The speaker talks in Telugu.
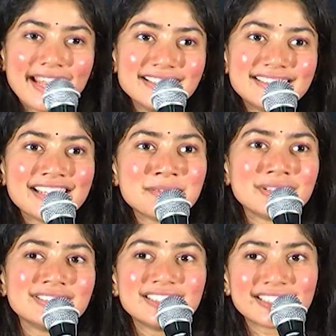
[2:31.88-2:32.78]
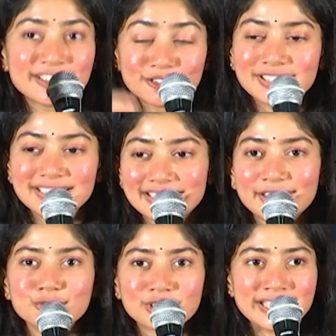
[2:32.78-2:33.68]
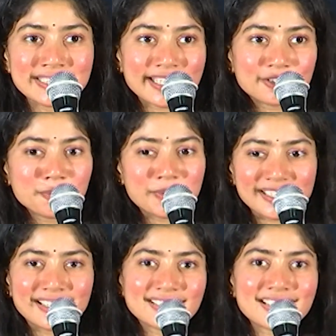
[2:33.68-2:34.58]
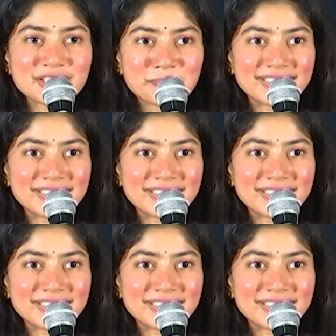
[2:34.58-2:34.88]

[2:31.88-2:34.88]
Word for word: ఎడిట్ టైం అందరికీ ఎందుకంటే తను ఒక ఎన్సైక్లోపీడియా లాగా రాసి